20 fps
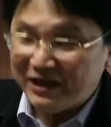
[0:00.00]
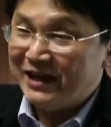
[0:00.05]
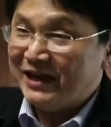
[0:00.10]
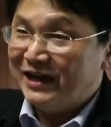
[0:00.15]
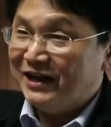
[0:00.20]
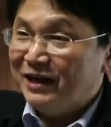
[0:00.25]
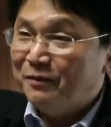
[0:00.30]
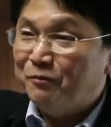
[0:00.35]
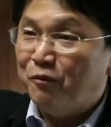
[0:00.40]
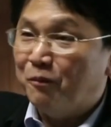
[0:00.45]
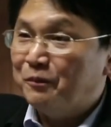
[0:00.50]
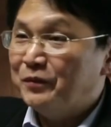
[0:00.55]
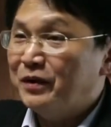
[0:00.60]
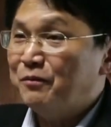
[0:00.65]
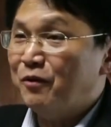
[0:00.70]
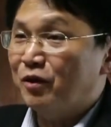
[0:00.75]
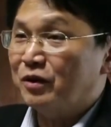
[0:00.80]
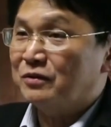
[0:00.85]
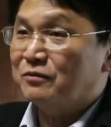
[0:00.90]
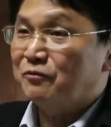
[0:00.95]
จะเห็นระบบทั้
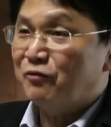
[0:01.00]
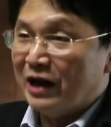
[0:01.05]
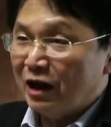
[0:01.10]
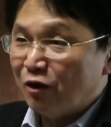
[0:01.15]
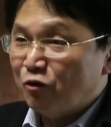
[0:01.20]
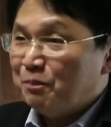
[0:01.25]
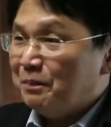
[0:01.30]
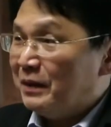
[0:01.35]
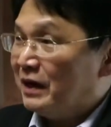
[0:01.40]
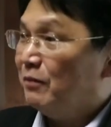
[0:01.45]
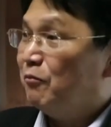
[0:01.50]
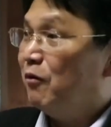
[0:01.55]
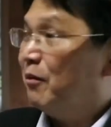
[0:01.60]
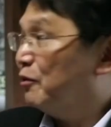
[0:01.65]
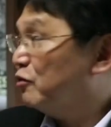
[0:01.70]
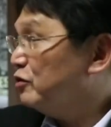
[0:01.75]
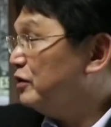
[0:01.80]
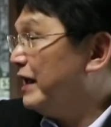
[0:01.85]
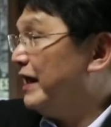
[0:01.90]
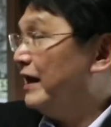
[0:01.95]
งหมดเวลาคุณเปิดระบบ
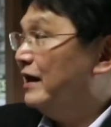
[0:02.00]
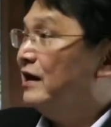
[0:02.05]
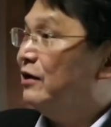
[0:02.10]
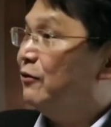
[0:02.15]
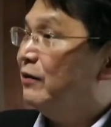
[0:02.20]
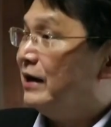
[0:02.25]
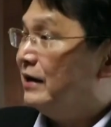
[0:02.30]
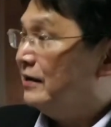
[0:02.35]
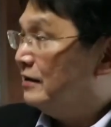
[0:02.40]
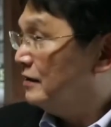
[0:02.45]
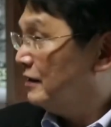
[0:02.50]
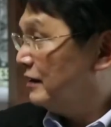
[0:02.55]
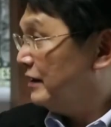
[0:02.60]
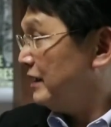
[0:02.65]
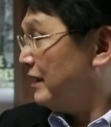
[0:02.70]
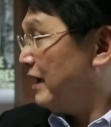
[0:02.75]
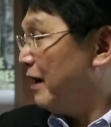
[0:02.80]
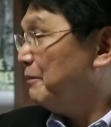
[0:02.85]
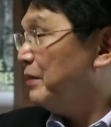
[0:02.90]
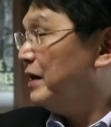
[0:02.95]
คุณจะเห็นเลยว่าเฮ้
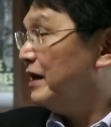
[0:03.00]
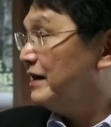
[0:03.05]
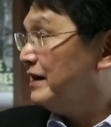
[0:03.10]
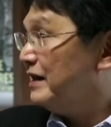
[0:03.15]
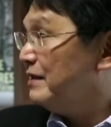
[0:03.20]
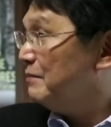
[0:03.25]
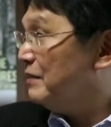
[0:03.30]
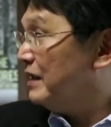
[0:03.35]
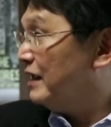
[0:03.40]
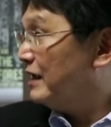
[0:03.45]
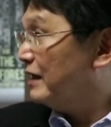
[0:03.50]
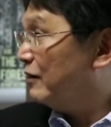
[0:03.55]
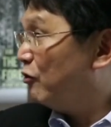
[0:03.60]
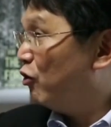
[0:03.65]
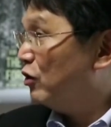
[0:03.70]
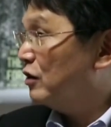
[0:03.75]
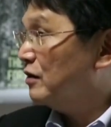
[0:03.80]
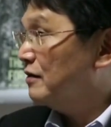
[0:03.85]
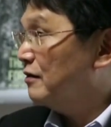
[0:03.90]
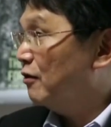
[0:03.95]
ยอำเภอนี้มีค
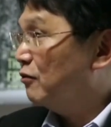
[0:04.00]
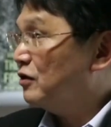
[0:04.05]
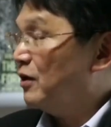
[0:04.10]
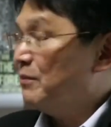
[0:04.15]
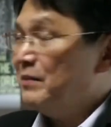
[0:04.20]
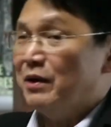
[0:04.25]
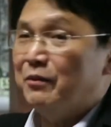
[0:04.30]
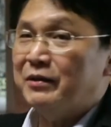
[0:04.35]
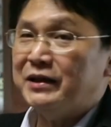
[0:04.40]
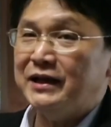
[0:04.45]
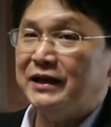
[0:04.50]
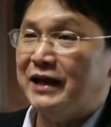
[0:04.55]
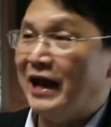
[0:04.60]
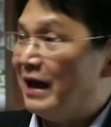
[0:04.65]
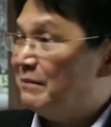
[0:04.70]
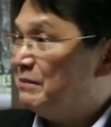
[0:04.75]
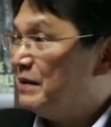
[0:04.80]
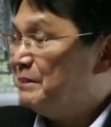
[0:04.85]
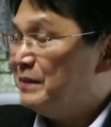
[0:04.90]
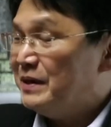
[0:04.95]
นลงทะเบียนไม่กี่
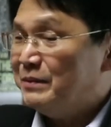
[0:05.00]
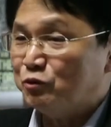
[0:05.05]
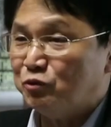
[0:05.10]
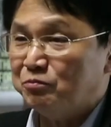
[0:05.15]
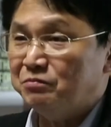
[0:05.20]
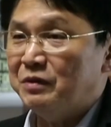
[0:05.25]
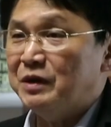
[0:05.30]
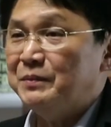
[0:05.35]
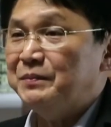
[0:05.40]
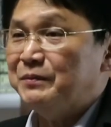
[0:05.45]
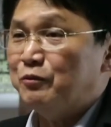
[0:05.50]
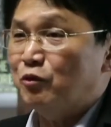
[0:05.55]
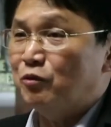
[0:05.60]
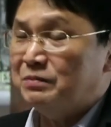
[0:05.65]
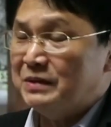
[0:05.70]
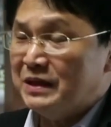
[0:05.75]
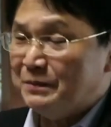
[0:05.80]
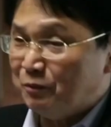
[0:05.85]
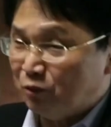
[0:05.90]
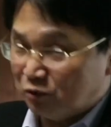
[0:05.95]
รายมีปีมีปี
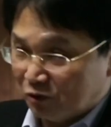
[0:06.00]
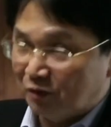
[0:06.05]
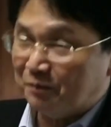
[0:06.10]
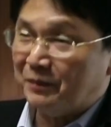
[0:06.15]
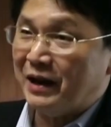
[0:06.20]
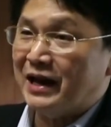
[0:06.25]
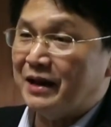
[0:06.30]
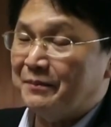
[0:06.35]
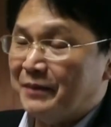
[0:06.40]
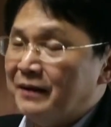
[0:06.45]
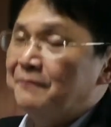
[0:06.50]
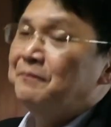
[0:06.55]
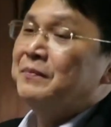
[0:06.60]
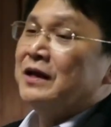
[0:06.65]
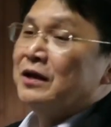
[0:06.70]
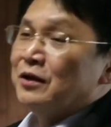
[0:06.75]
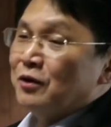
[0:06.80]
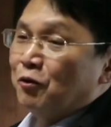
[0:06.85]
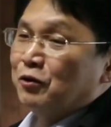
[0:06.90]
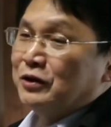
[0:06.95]
มีปลูกต้นไม้อะไรมั้ง
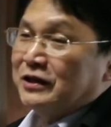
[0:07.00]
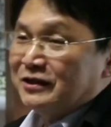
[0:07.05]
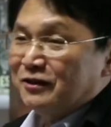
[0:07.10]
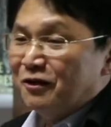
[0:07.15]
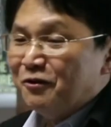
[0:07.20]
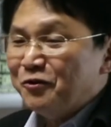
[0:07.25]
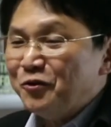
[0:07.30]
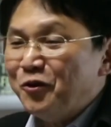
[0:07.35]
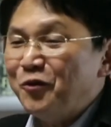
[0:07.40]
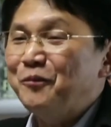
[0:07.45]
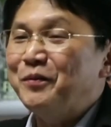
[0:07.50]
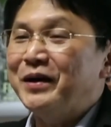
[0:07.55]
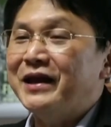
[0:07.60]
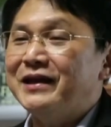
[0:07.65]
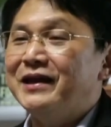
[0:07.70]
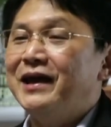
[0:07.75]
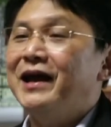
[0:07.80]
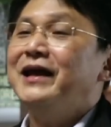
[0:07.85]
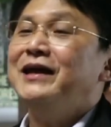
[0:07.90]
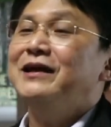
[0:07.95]
คุณจะต้องลงไป
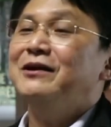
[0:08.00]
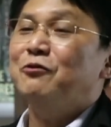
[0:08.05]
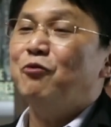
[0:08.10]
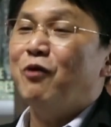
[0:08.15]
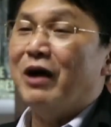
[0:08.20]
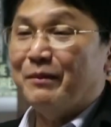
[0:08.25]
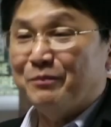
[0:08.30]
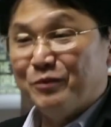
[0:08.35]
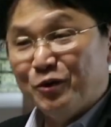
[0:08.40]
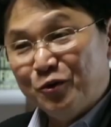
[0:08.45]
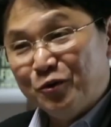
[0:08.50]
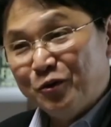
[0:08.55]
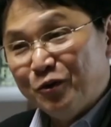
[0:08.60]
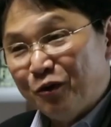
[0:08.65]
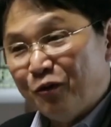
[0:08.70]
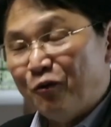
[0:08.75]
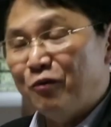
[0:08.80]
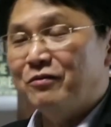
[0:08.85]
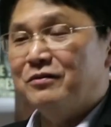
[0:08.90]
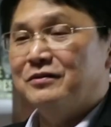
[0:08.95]
ให้ความรู้
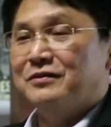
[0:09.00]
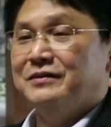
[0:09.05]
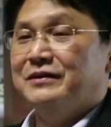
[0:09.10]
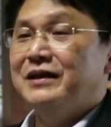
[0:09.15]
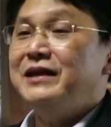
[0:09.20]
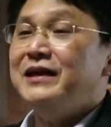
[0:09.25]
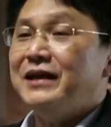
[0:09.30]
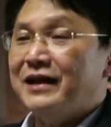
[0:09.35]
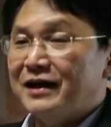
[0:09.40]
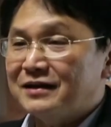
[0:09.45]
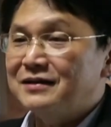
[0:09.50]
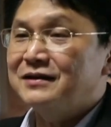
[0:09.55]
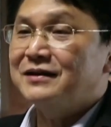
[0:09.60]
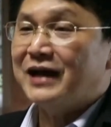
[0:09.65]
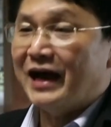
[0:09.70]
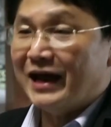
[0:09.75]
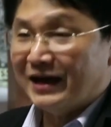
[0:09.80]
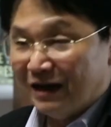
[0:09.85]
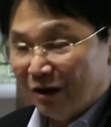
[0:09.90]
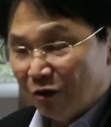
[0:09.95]
นี่แหละคือ
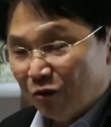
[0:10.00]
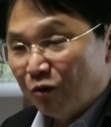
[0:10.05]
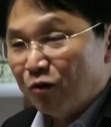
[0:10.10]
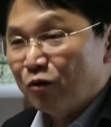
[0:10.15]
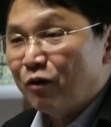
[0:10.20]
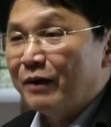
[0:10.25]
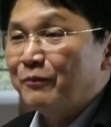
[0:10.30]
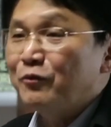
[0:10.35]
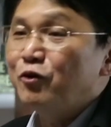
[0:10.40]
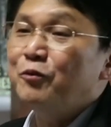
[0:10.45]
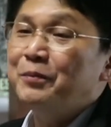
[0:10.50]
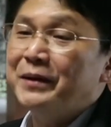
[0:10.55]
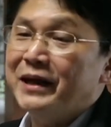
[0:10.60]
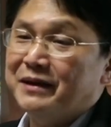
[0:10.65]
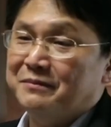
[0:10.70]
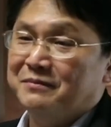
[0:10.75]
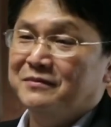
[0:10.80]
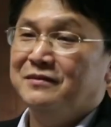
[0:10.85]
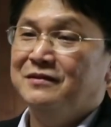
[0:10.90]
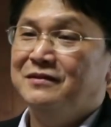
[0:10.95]
การเอาองค์ความรู้ไป
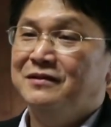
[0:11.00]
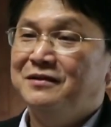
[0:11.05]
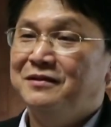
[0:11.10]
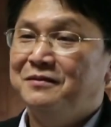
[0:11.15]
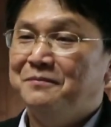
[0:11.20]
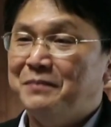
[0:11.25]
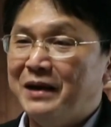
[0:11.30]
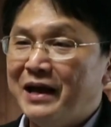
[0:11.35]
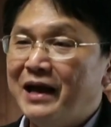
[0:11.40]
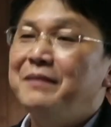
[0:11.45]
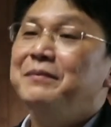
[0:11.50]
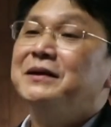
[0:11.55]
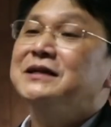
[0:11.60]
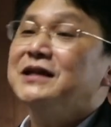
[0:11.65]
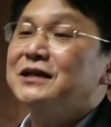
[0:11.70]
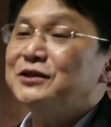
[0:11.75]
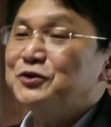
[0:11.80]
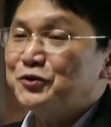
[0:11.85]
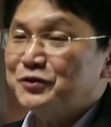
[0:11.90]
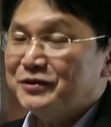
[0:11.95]
ไปให้ประ
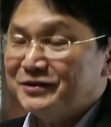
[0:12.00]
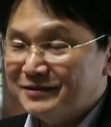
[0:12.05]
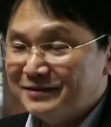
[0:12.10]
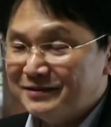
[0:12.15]
ชาชน